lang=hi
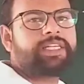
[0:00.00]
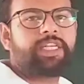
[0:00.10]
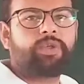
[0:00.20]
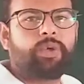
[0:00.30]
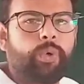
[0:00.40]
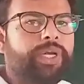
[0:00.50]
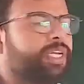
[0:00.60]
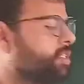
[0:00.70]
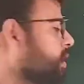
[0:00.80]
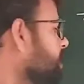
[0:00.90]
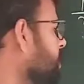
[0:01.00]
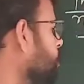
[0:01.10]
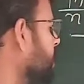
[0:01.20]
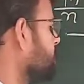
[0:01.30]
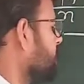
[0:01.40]
ऐसा तो हो ही नहीं सकता
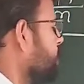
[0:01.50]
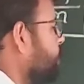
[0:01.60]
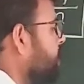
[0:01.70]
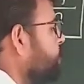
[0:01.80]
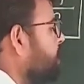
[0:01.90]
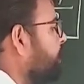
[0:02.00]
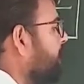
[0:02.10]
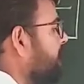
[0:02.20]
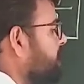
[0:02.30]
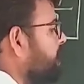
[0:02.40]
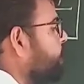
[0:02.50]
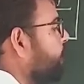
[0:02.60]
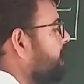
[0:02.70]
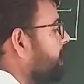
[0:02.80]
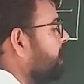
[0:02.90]
देखो ऐसा क्यों नहीं होता बड़े से क्यों
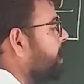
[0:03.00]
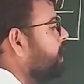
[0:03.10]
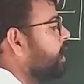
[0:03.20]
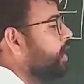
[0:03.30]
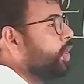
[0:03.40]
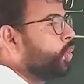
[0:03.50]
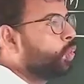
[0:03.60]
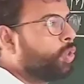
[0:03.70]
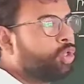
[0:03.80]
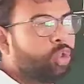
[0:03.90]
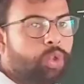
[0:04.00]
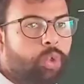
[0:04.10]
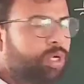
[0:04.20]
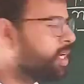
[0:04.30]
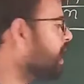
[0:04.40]
नहीं आता क्योंकि जो
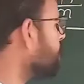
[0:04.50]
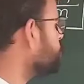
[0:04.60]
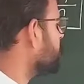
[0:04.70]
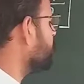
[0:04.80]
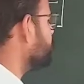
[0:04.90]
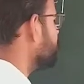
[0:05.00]
टोटल आउटकम्स